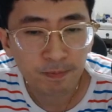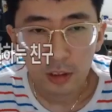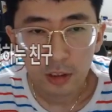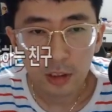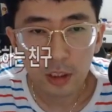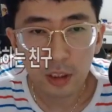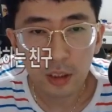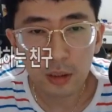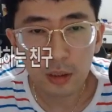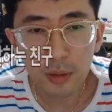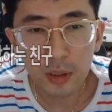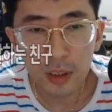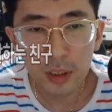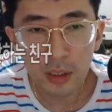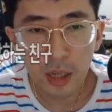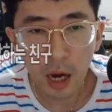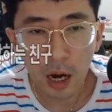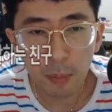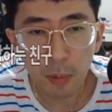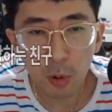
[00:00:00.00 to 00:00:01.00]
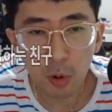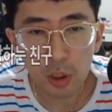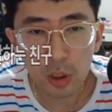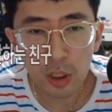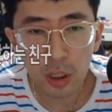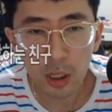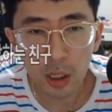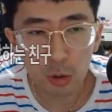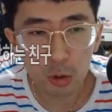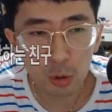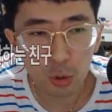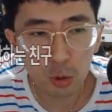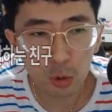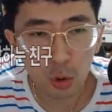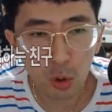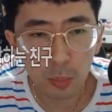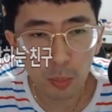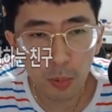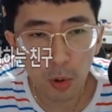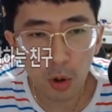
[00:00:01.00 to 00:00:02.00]
지금은 이 양포
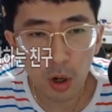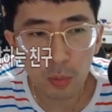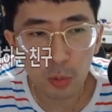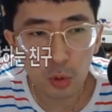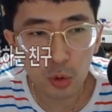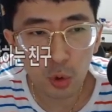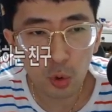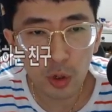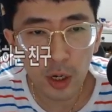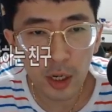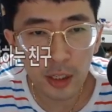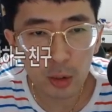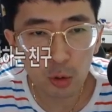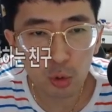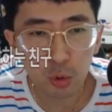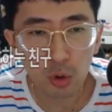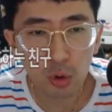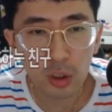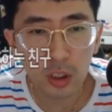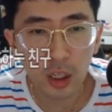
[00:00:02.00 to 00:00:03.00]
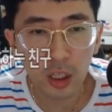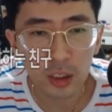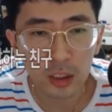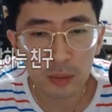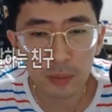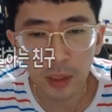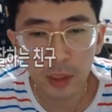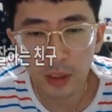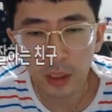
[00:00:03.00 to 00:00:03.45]
걸려가지고 포가 무조건 하나 죽을 것 같습니다.